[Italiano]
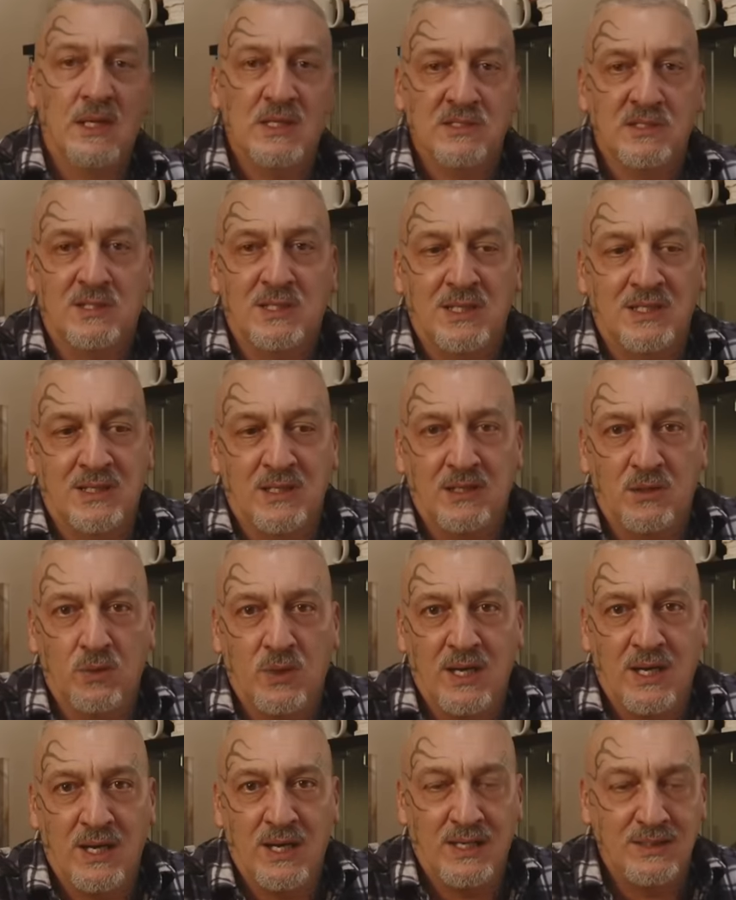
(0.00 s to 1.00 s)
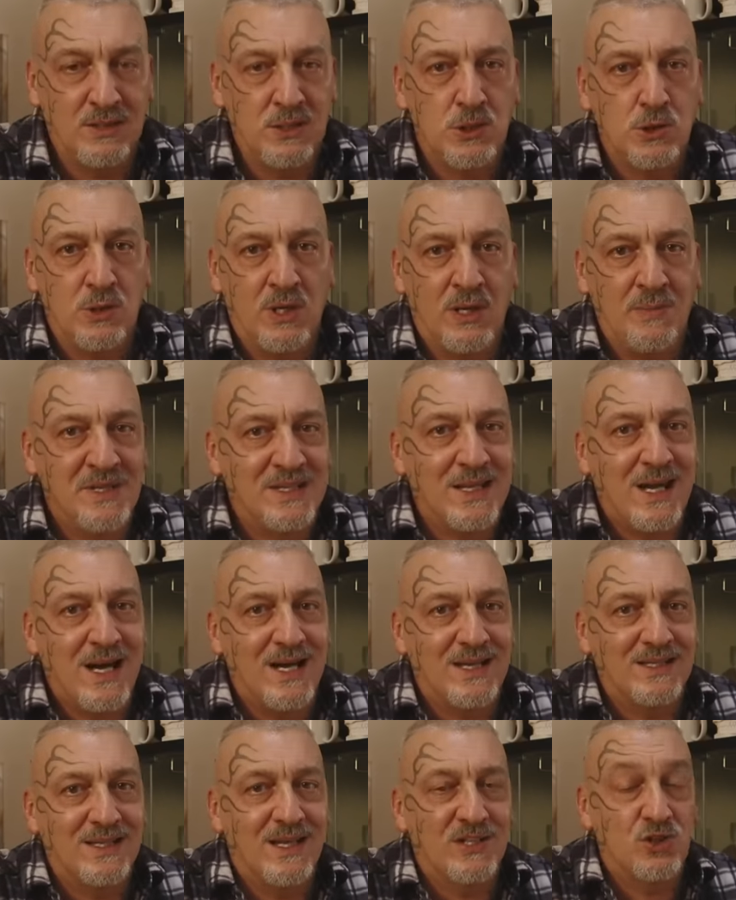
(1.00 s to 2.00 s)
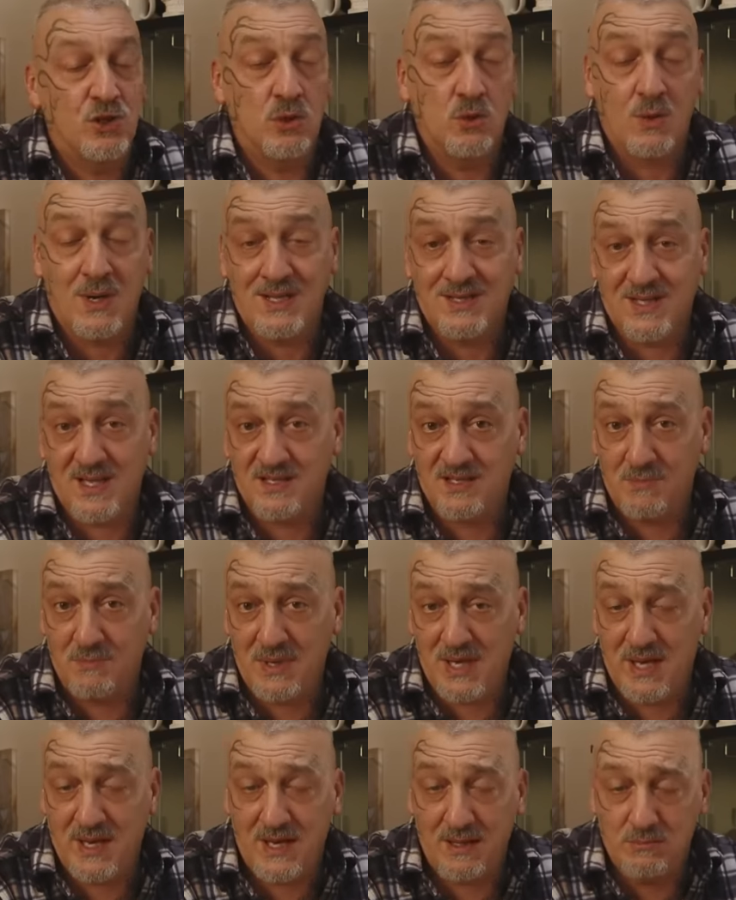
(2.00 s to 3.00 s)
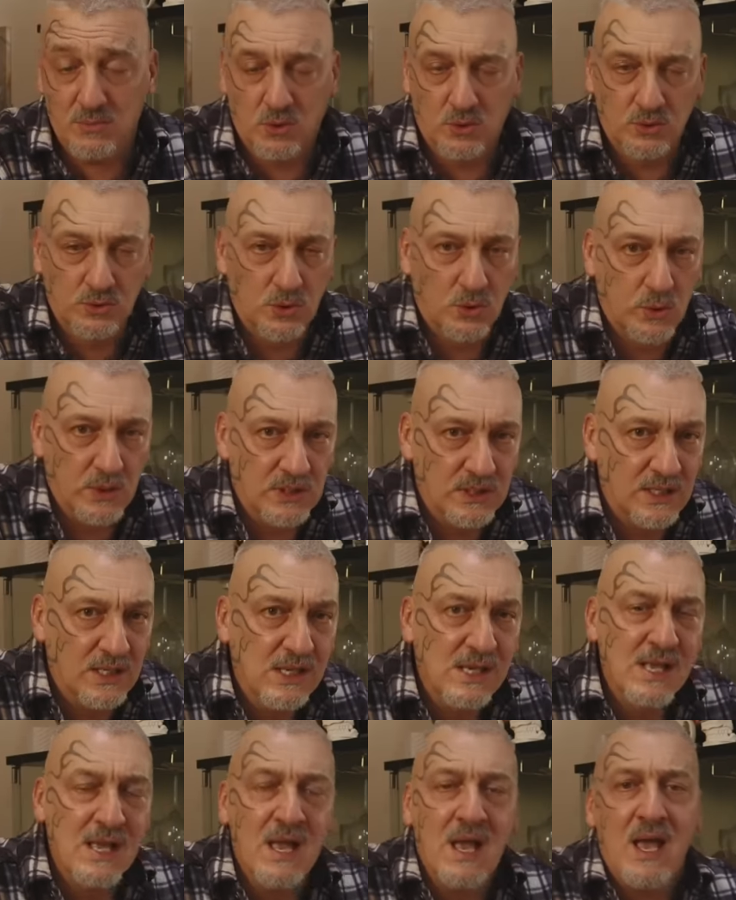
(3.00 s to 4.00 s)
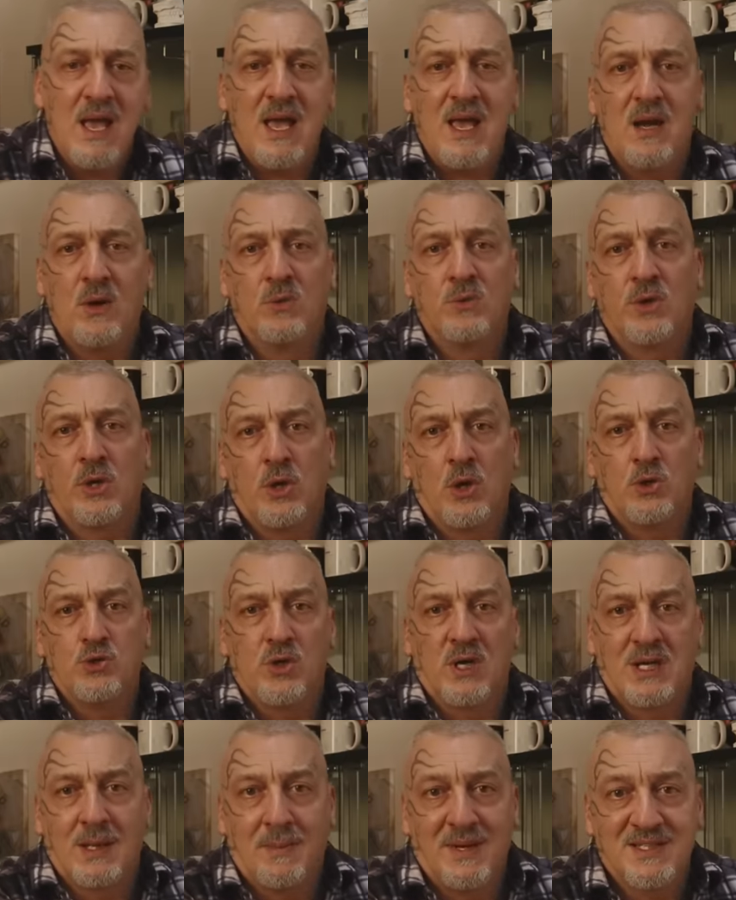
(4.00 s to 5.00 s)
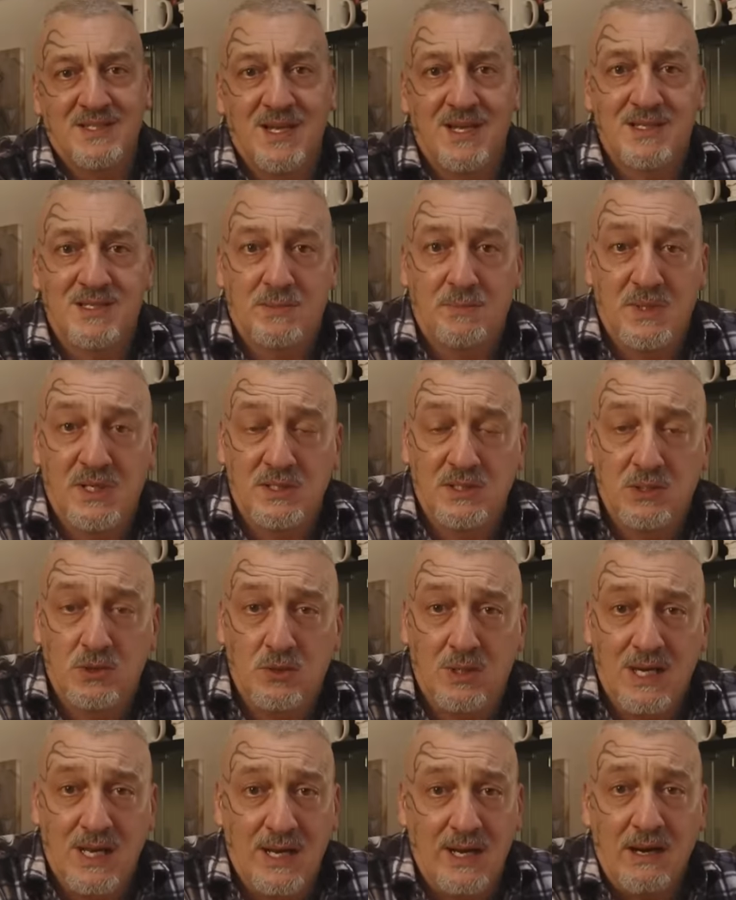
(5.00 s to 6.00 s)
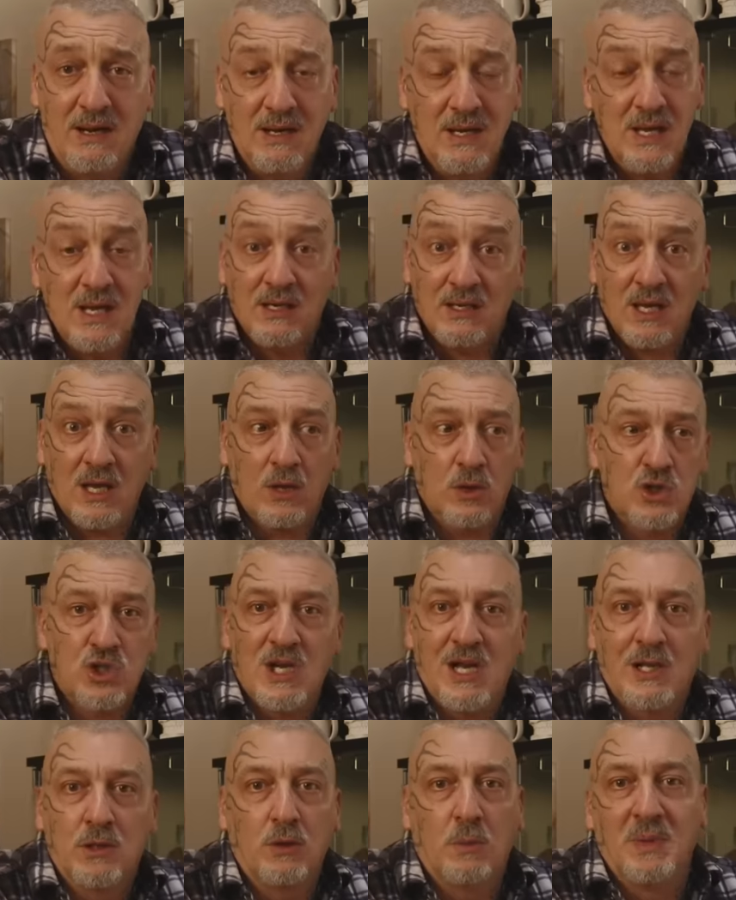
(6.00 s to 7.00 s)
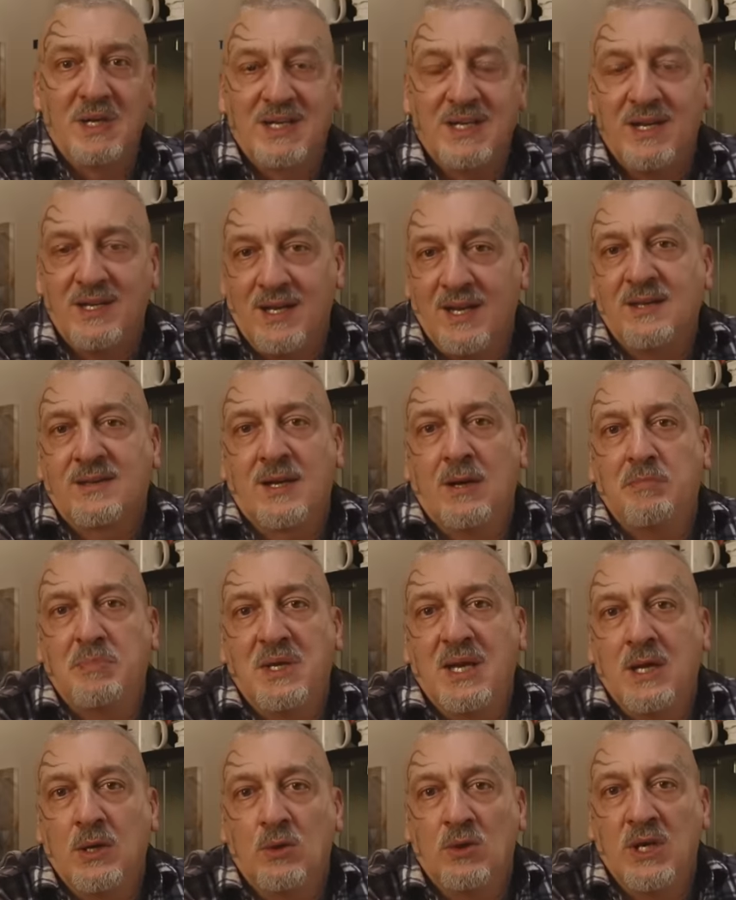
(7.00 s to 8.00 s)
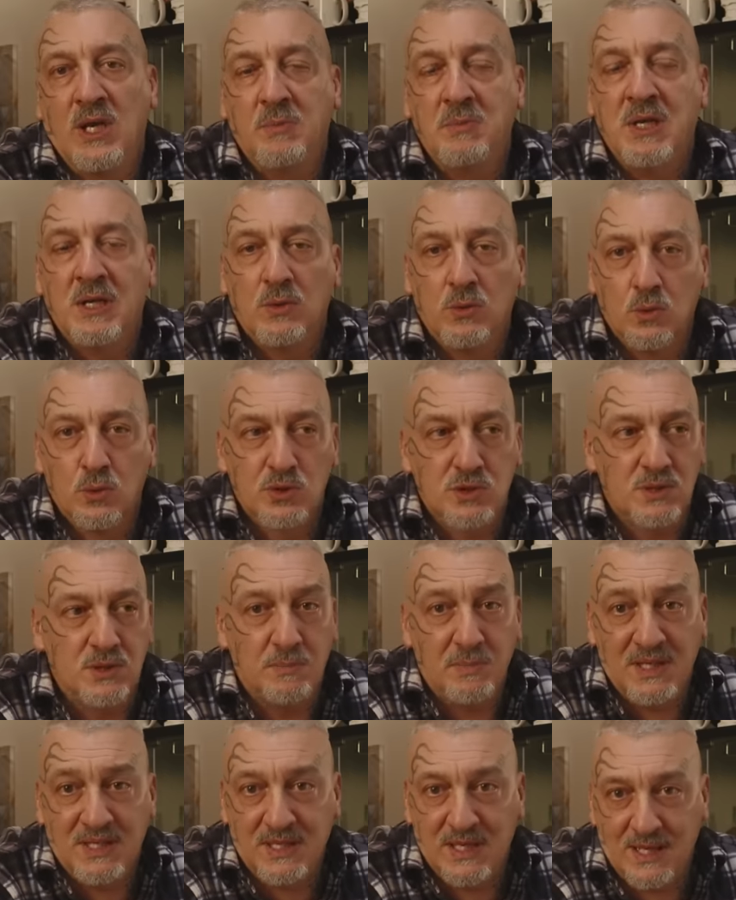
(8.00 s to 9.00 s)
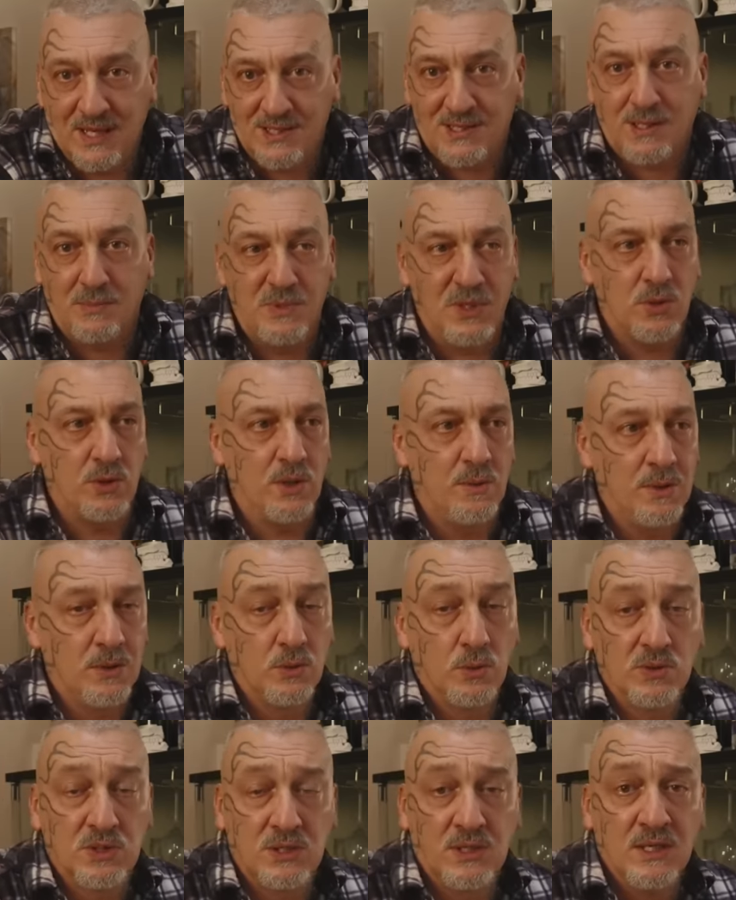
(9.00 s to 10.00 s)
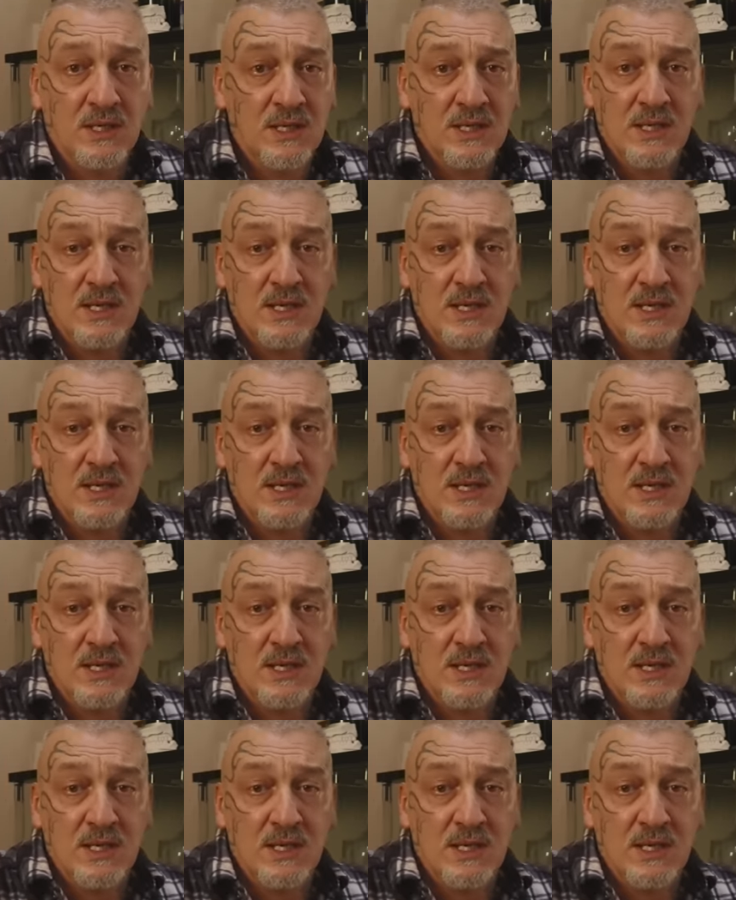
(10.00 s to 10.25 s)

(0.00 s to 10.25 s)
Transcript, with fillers: Si tratta di una edizione limitata, 50 esemplari al mondo, quindi è un orologio anche abbastanza particolare che ho scelto perché rientra pieno nei miei gusti. Perché rientra pieno nei miei gusti?